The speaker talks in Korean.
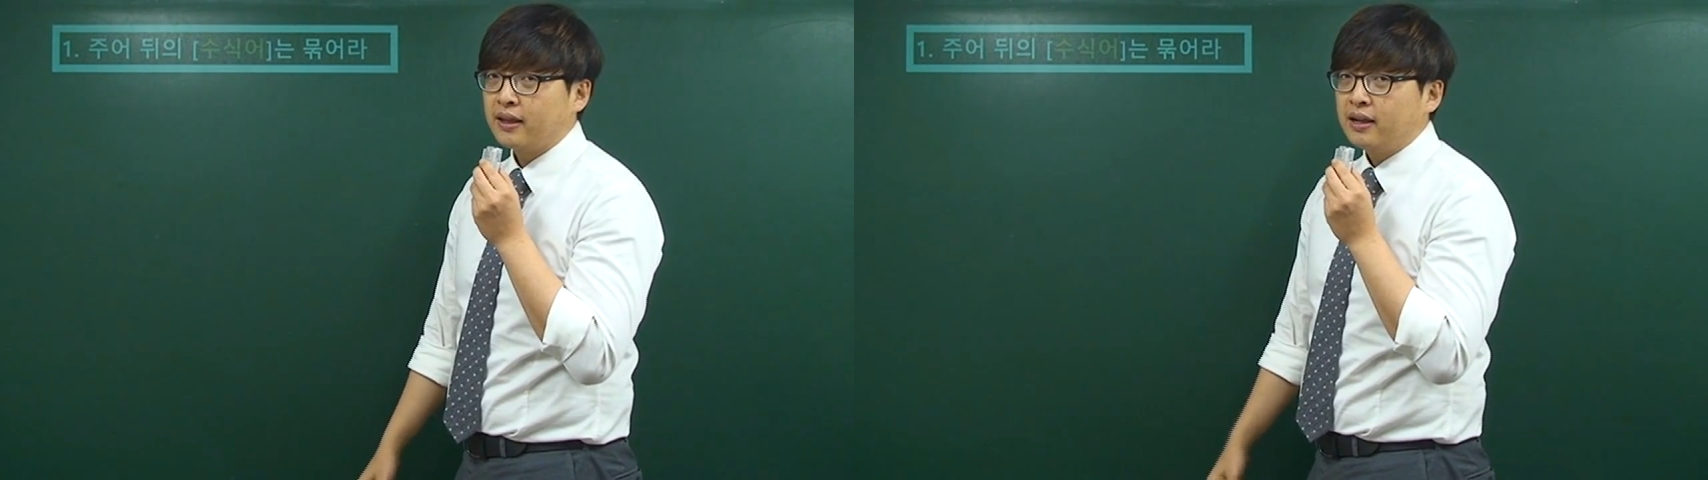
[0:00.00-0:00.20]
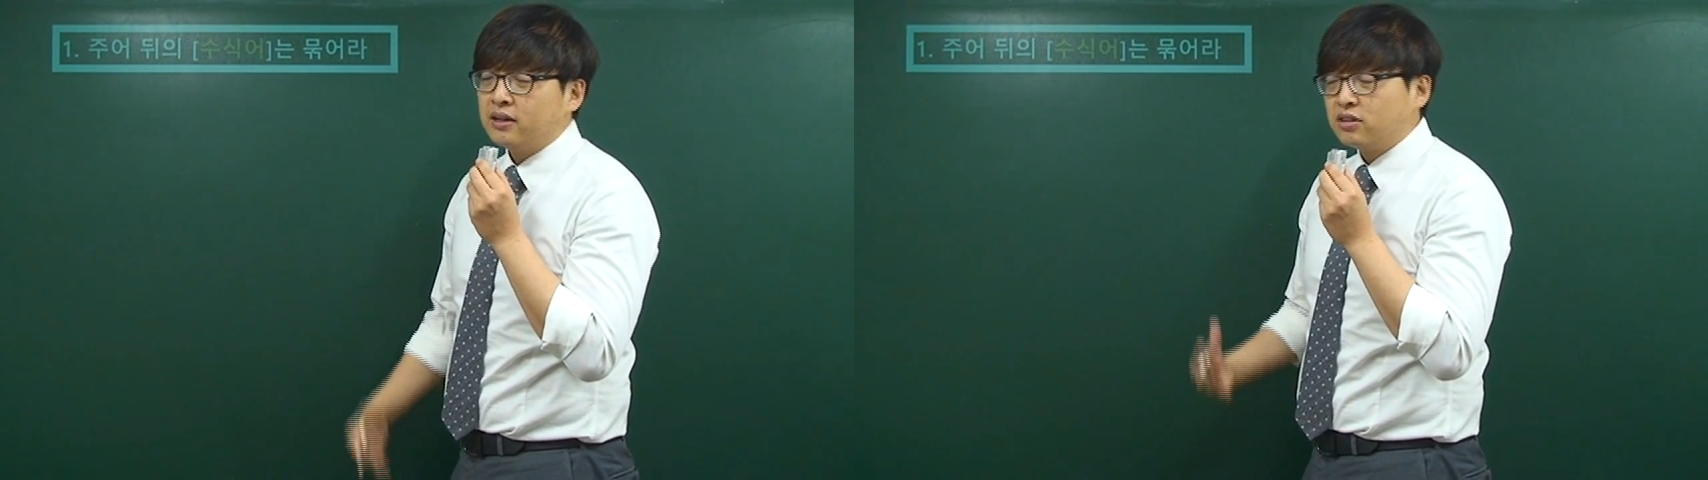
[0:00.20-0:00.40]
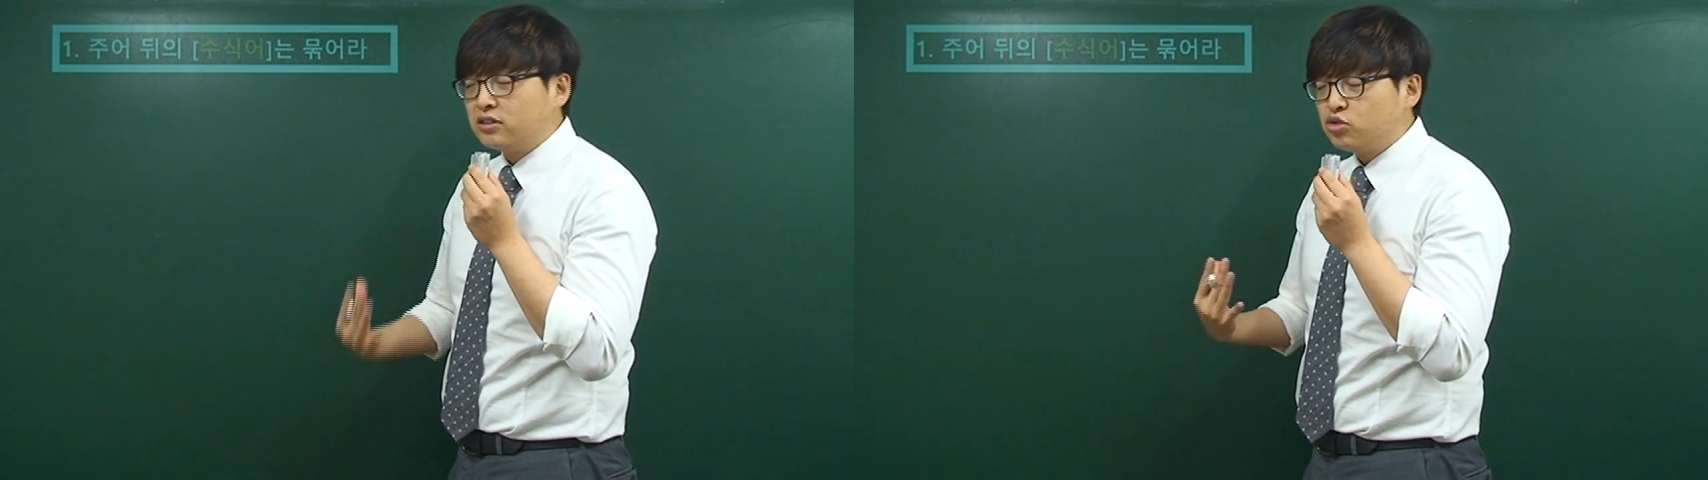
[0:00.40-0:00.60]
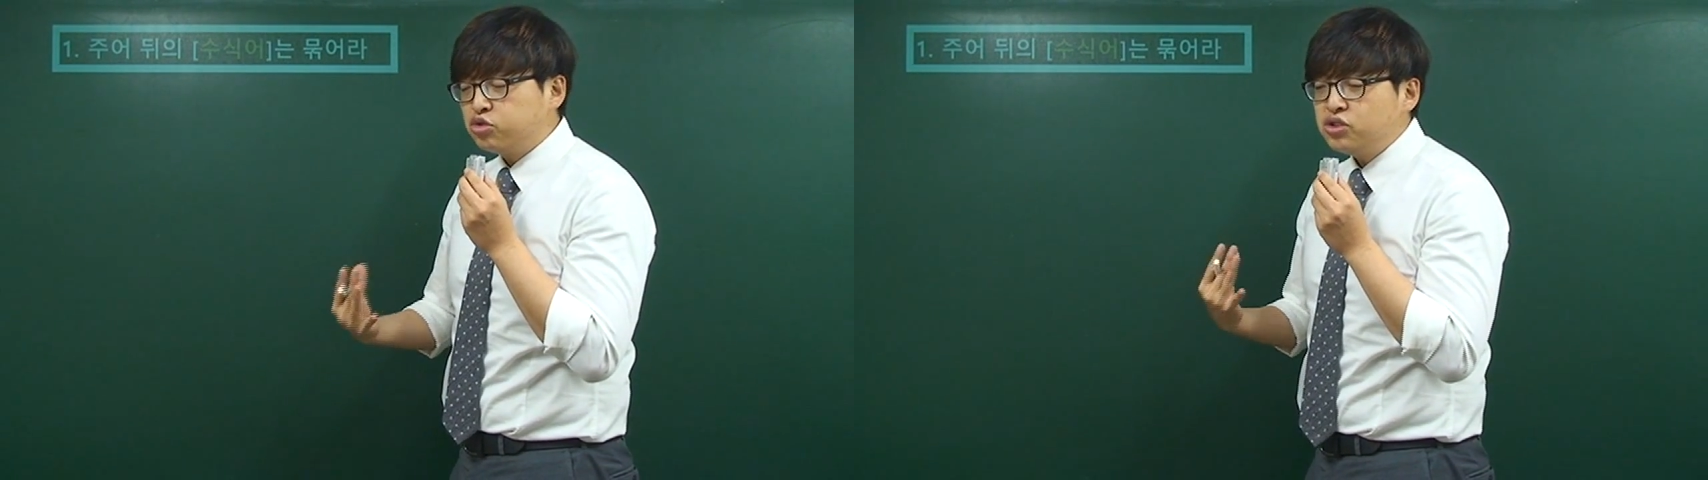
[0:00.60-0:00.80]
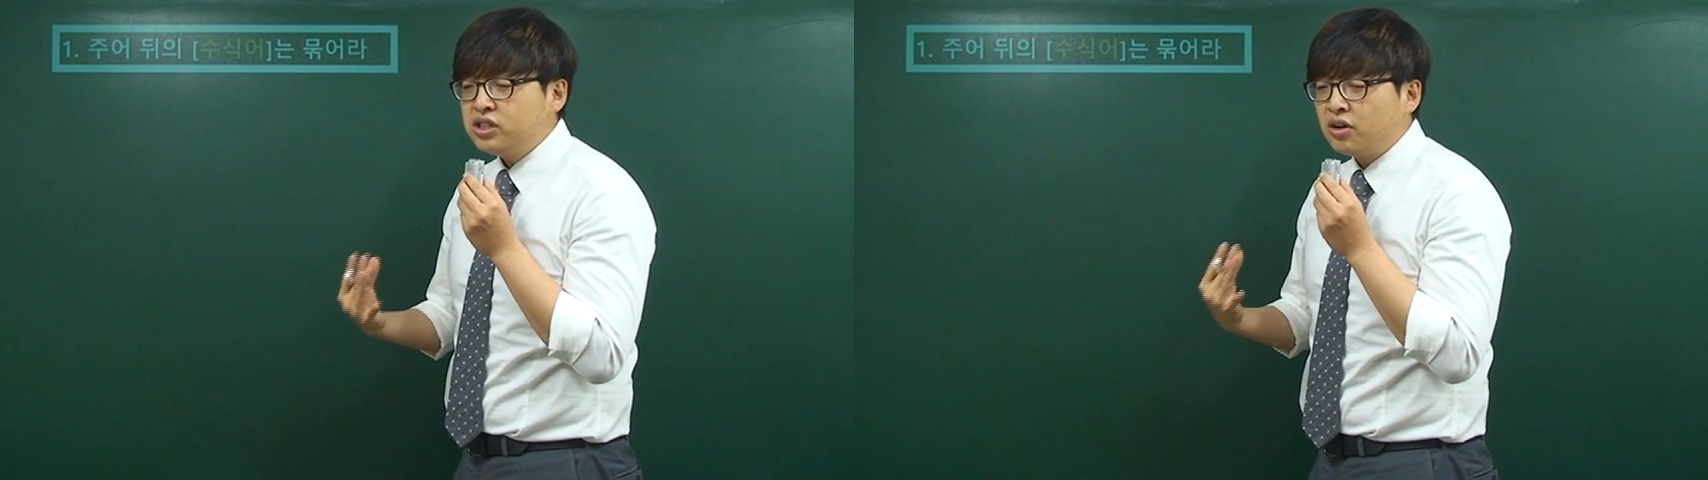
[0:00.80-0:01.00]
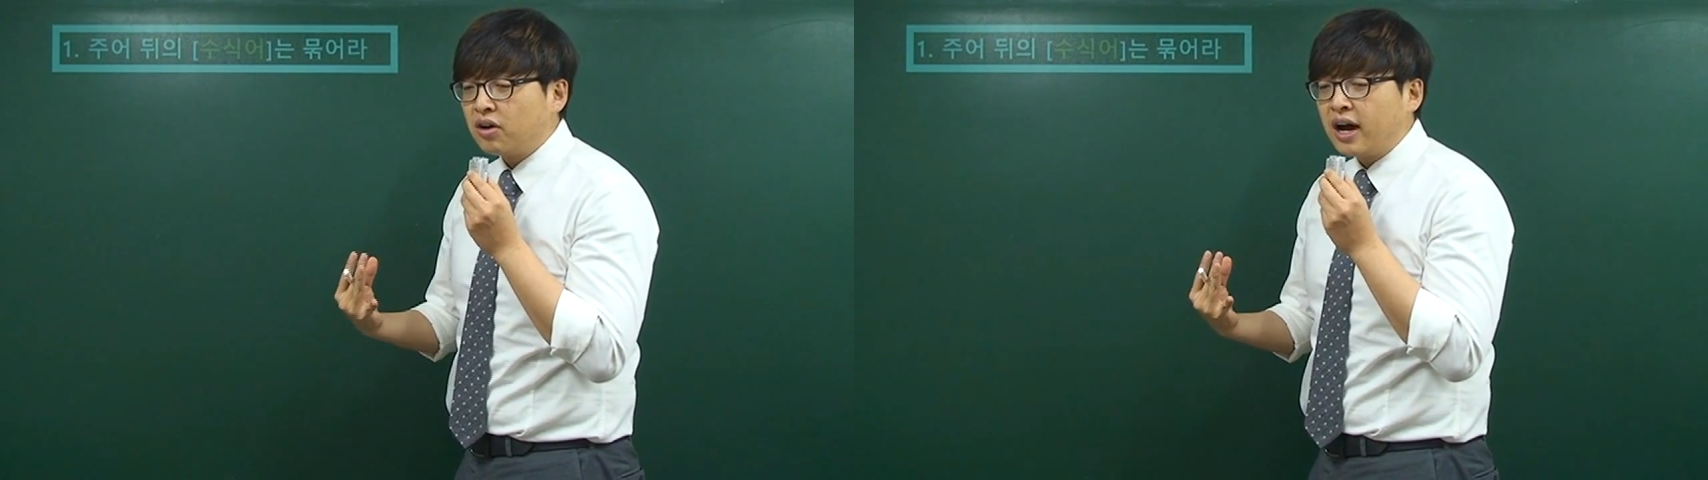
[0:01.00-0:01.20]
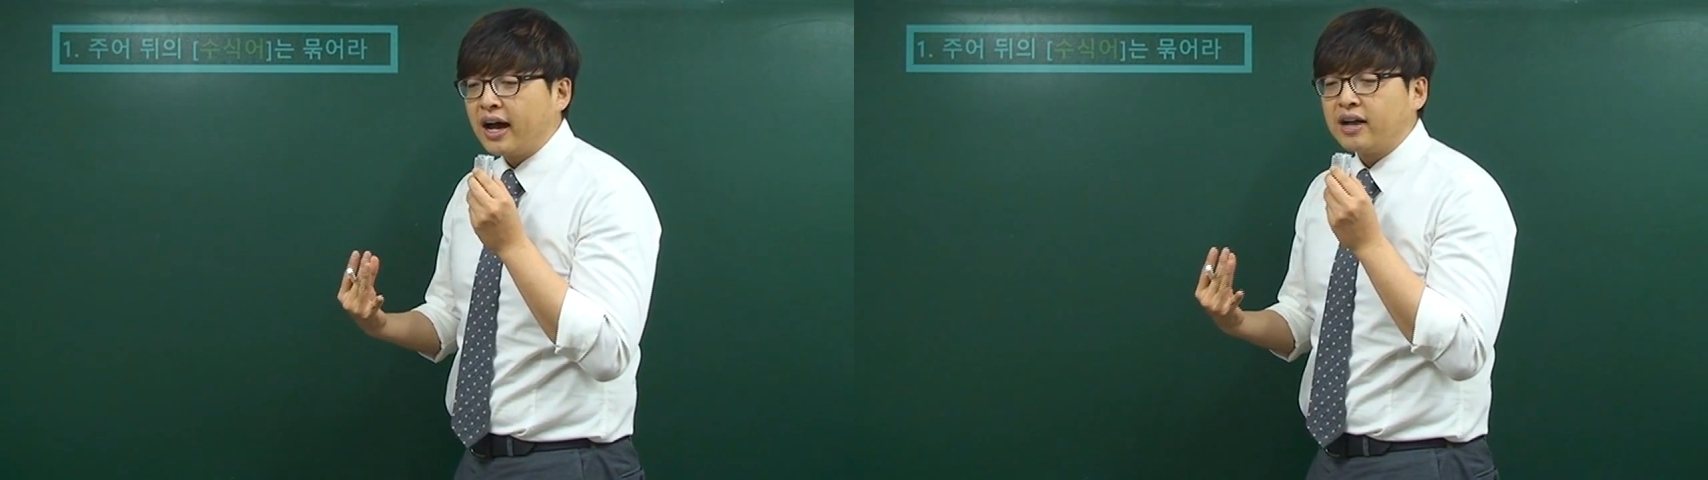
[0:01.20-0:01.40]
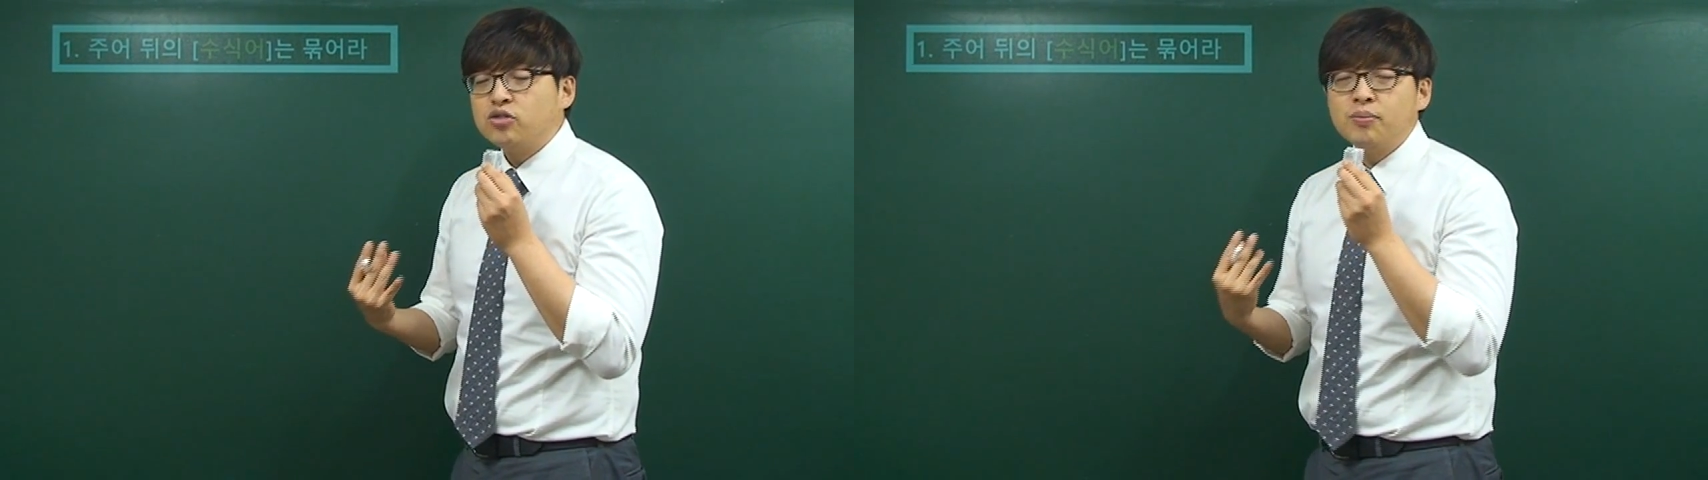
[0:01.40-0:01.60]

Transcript: 그래서 그 수식어가